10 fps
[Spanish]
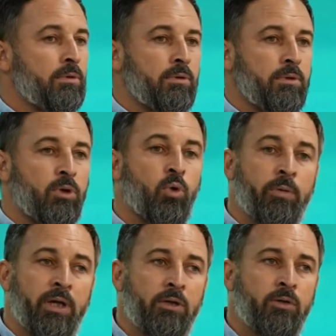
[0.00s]
y un
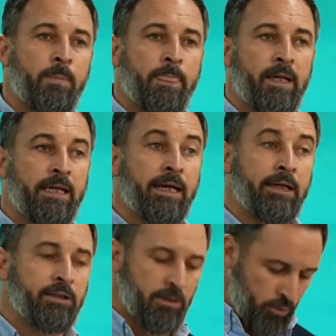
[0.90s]
gobierno
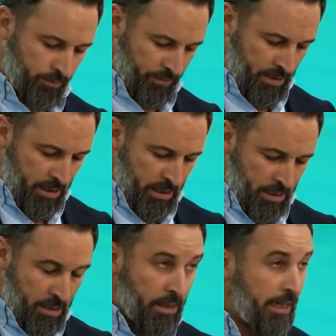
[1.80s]
ilegítimo,
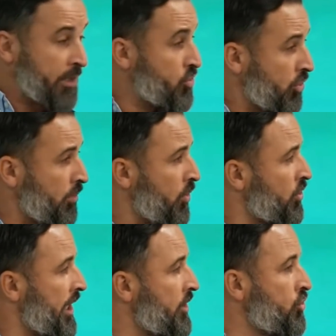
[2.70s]
al que solo
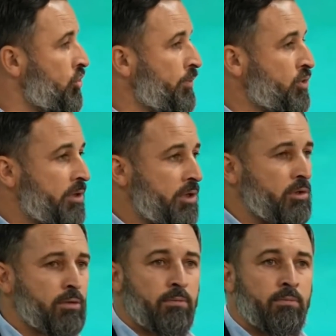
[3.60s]
Vox ha hecho
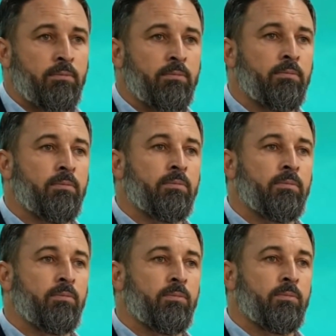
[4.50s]
oposición,
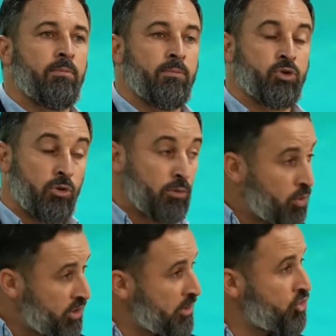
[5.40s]
solo
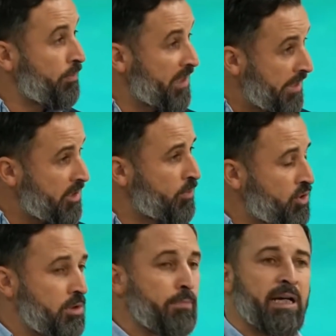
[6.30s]
Vox ha hecho verdadera
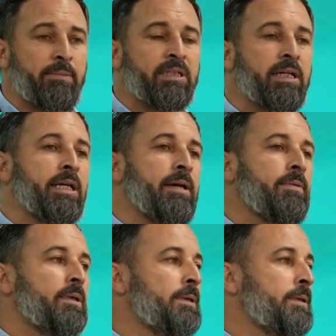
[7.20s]
oposición parlamentaria,
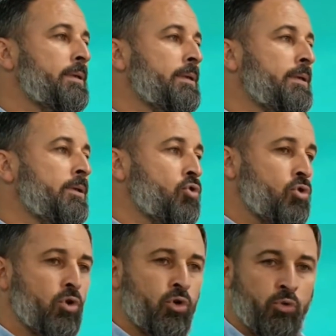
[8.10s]
no
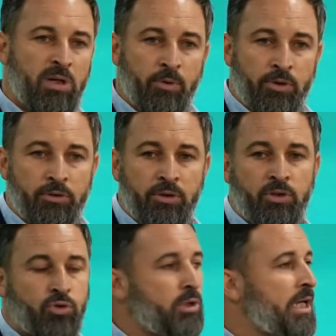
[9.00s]
solo con una moción de
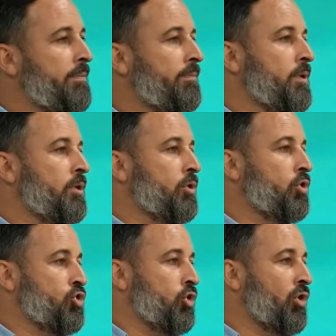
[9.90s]
censura,
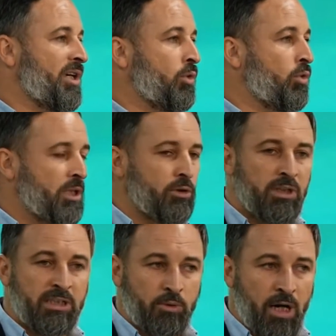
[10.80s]
no solo recurriendo al
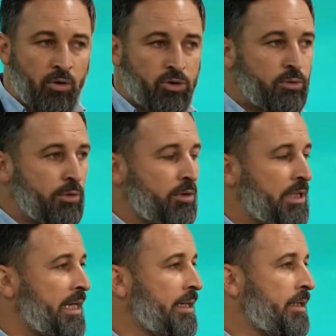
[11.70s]
Tribunal
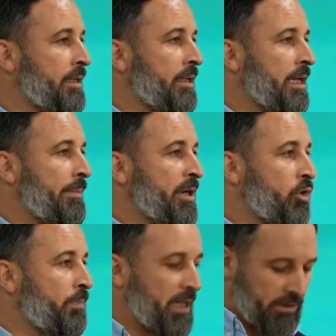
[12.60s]
Constitucional la
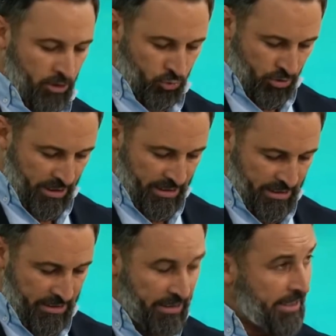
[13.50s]
mayor parte de sus
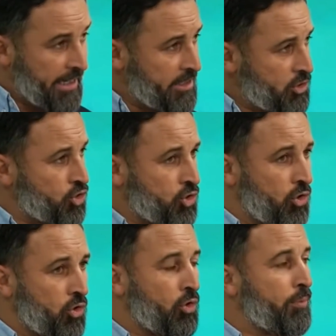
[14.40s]
leyes ilegales, no solo
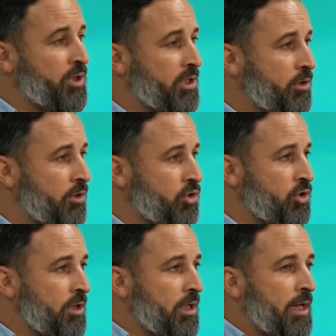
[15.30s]
oponiéndonos
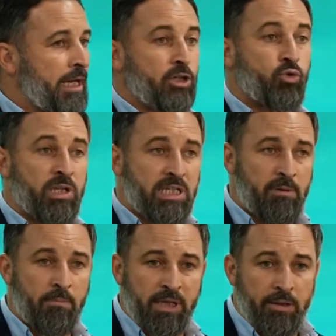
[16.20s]
a la sucesiva
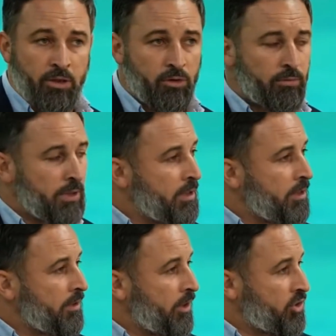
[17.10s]
ampliación
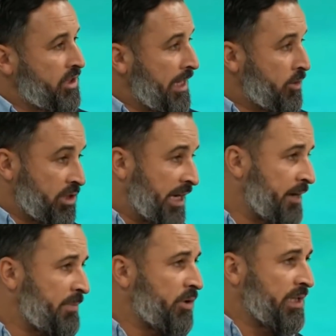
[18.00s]
de los estados de
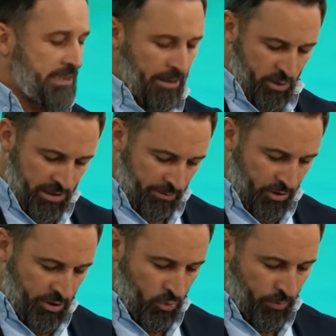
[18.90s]
alarma o del estado de
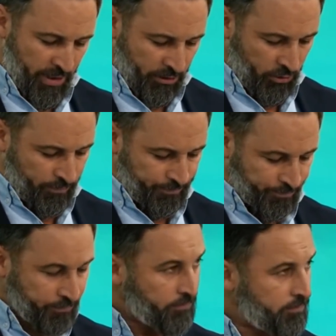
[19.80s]
excepción encubierto,
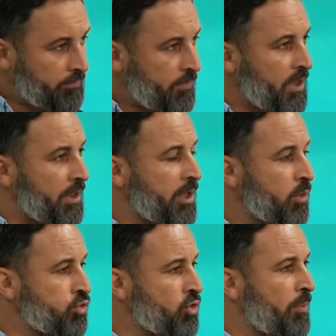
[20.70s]

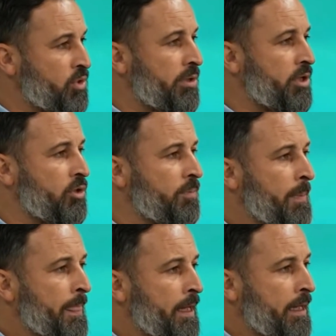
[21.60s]
incluso una oposición
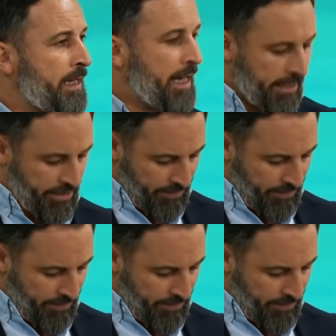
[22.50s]
en la calle.